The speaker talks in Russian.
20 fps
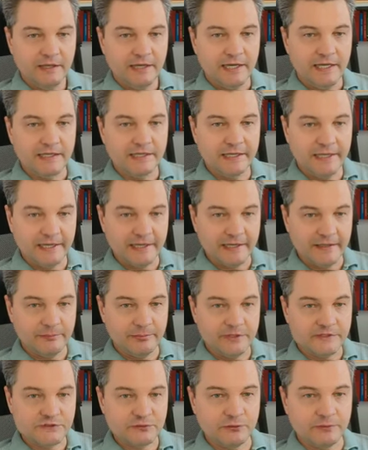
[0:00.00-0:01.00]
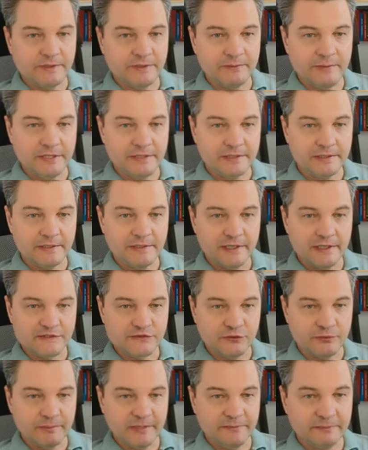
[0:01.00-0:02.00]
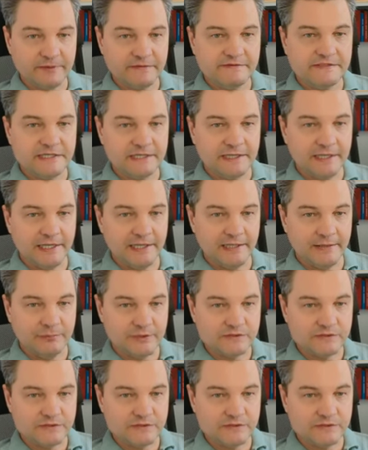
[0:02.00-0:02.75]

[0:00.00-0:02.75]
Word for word: Однако преступный мир, особенно профессиональная